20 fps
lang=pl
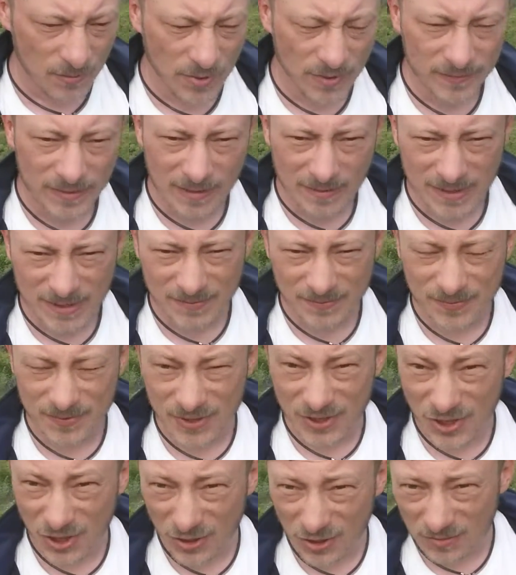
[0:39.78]
Byłem tam z,
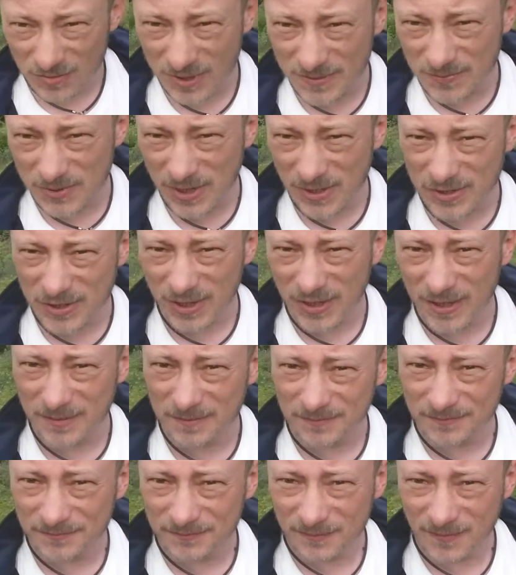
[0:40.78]
żoną i z
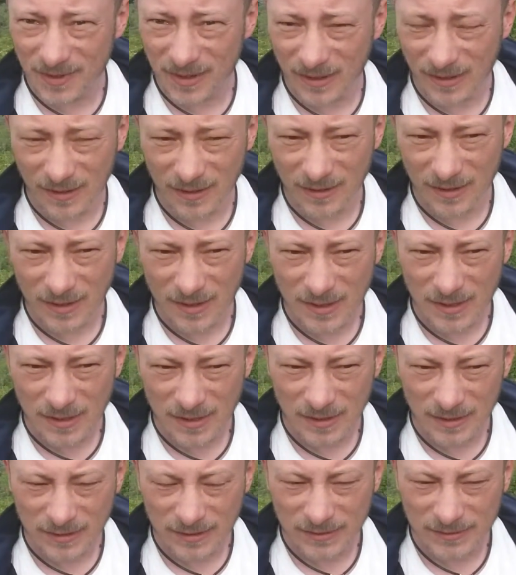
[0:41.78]
przyjacielem.
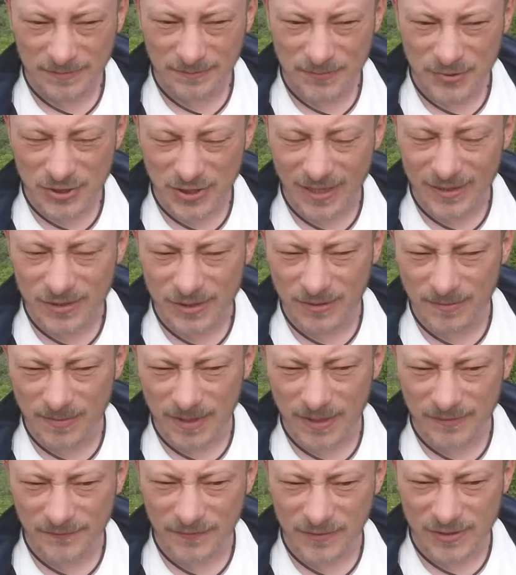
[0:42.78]
Przyjaciel
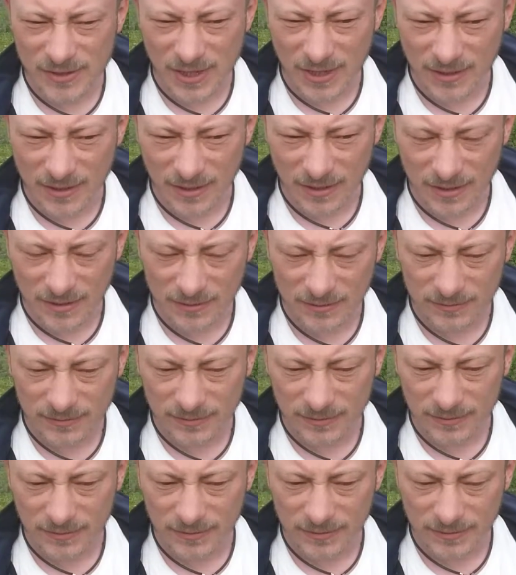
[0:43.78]
ma wilczaka,
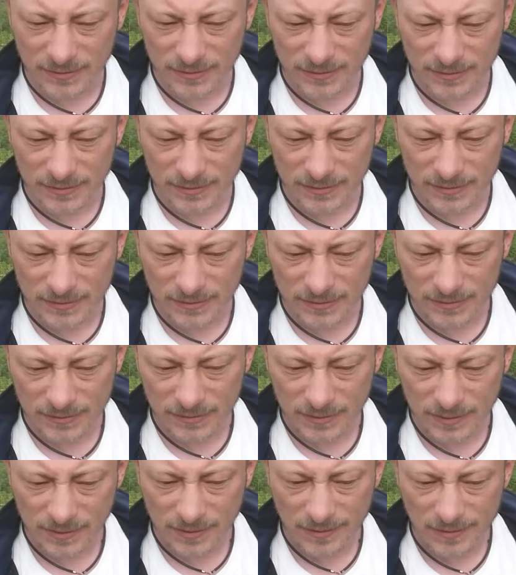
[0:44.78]
yy,
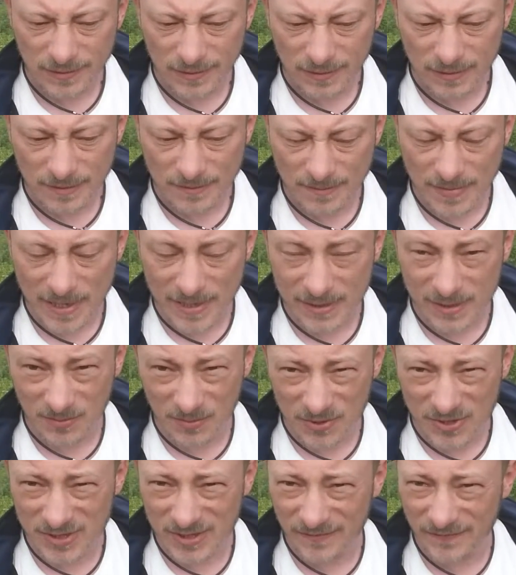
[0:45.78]
bardzo
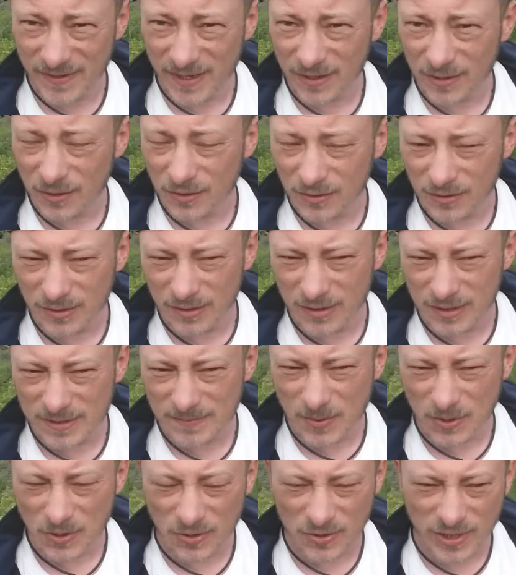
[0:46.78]
pozytywnego i
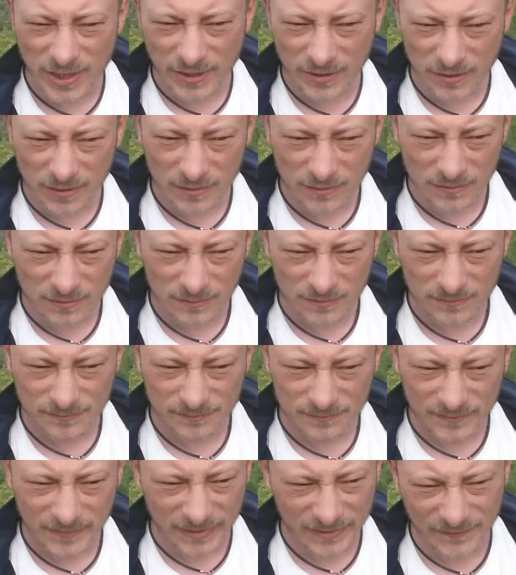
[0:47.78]
spokojnego,
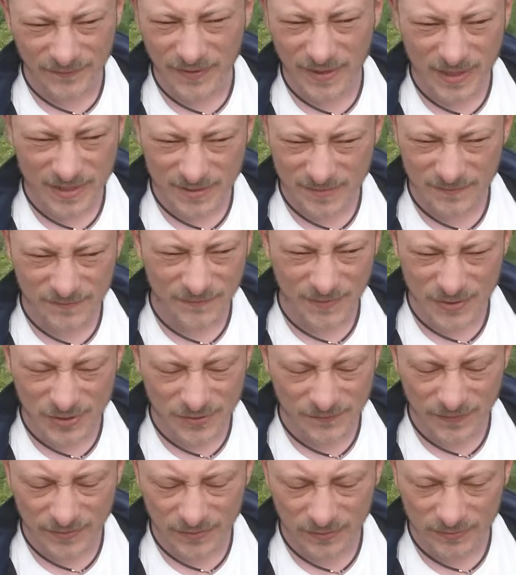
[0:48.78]
nad wyraz.
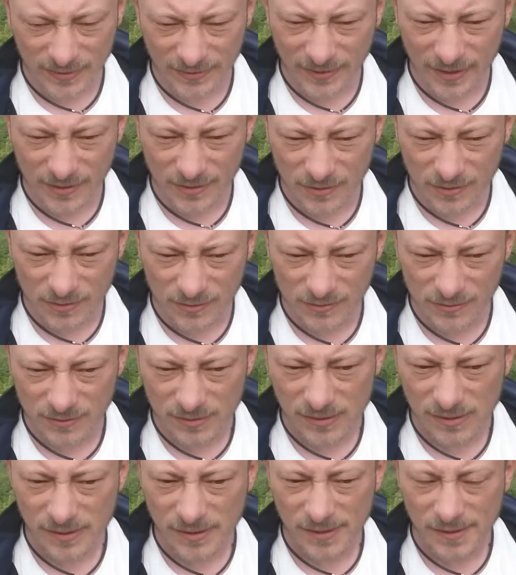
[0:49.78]
Właściwie to takiego
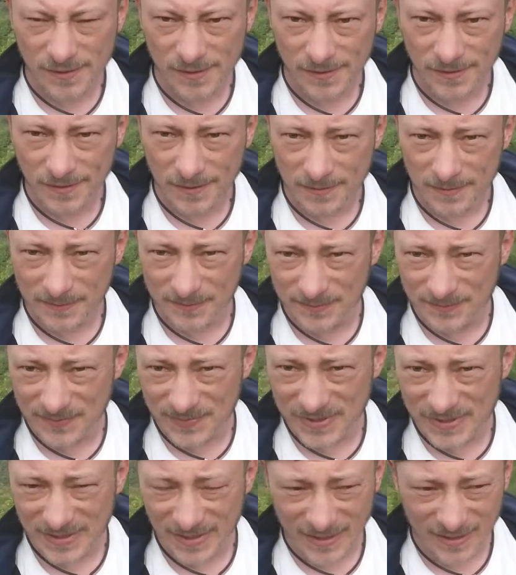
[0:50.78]

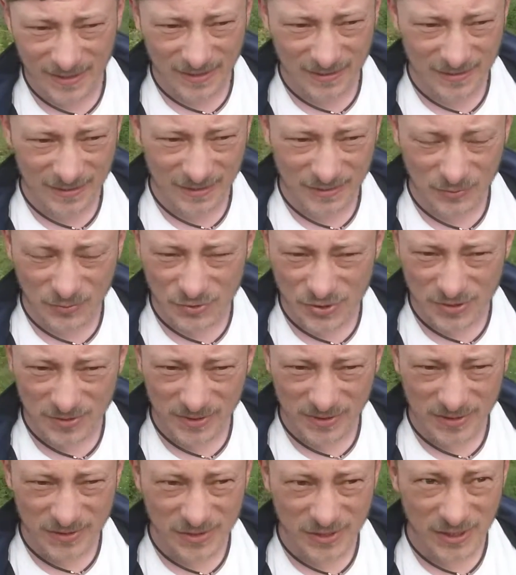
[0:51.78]
psa
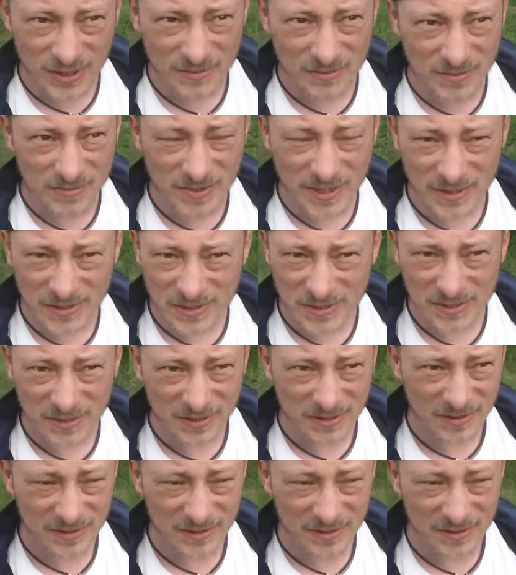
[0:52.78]
niektórzy chcieliby mieć